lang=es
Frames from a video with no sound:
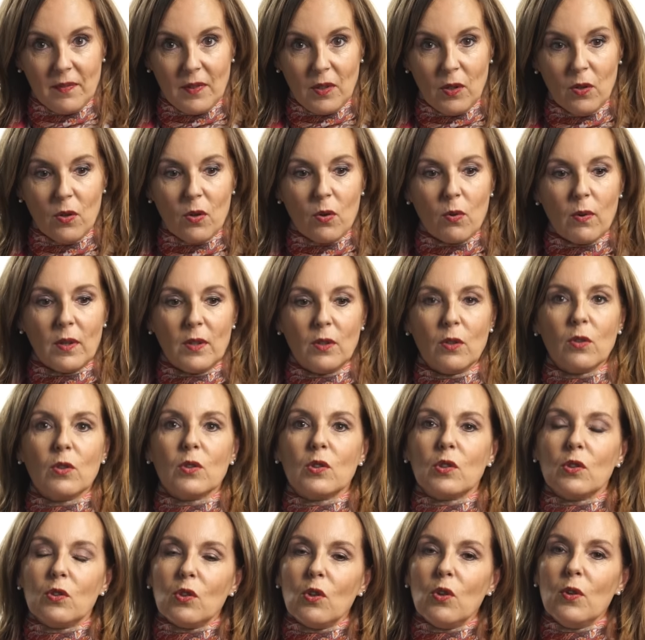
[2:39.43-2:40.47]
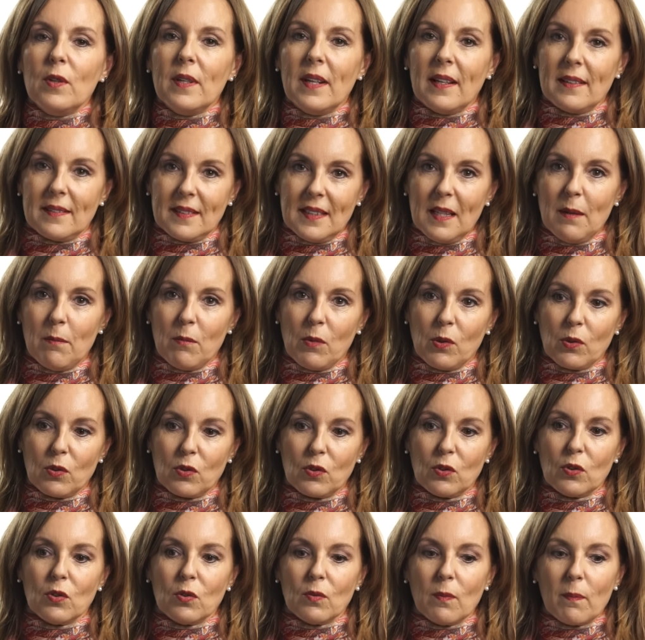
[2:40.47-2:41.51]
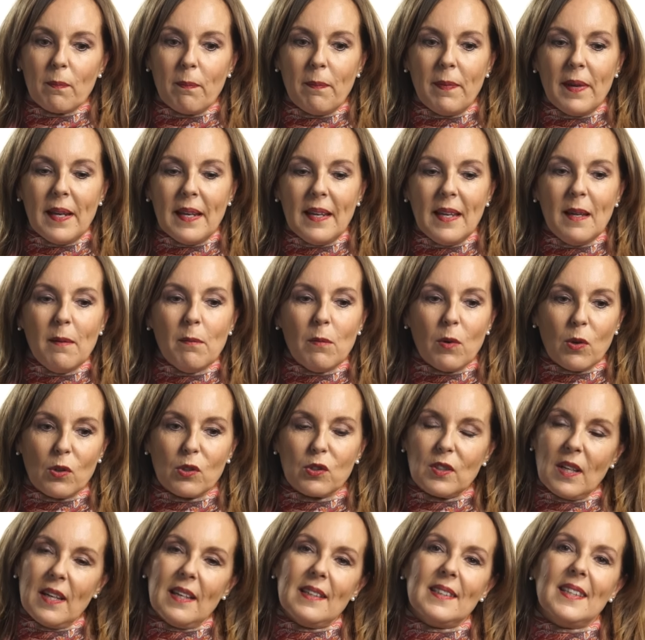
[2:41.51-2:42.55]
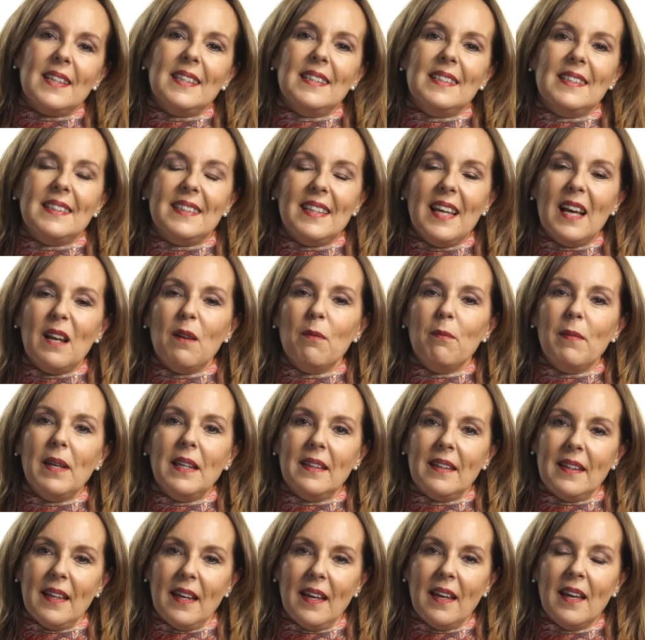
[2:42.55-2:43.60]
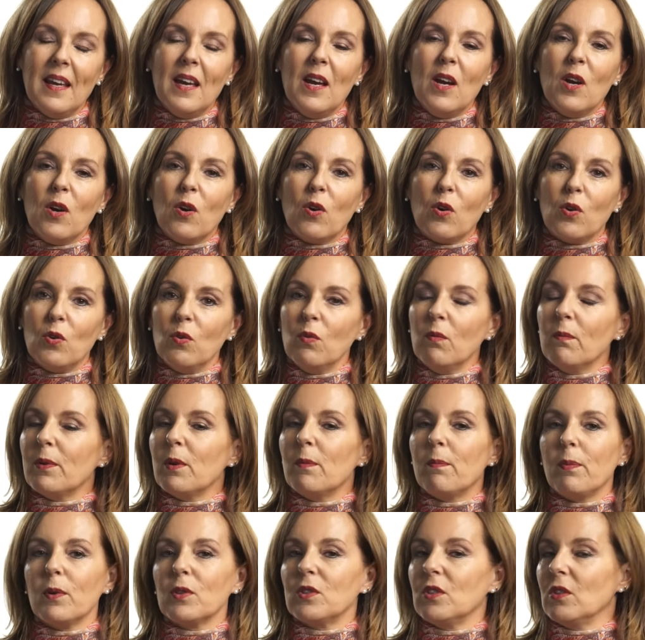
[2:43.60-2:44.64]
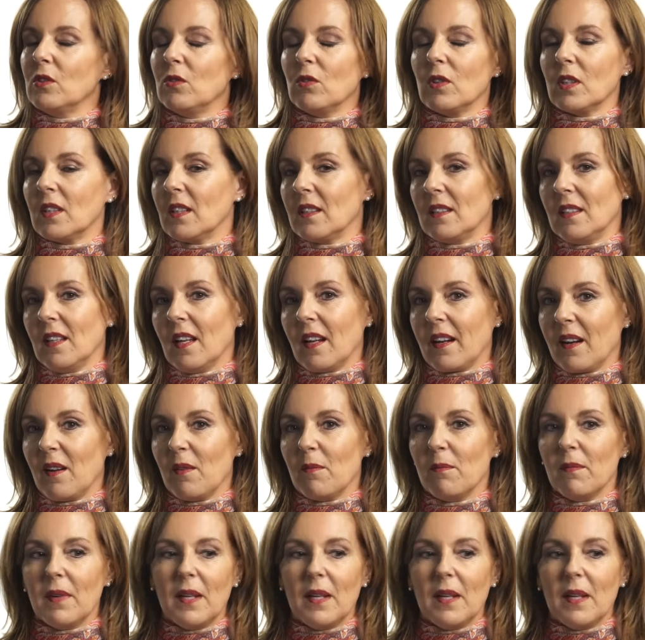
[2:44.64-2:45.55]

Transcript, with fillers: ¿no? Cuando nosotros nacemos, venimos esencialmente con un propósito a esta tierra.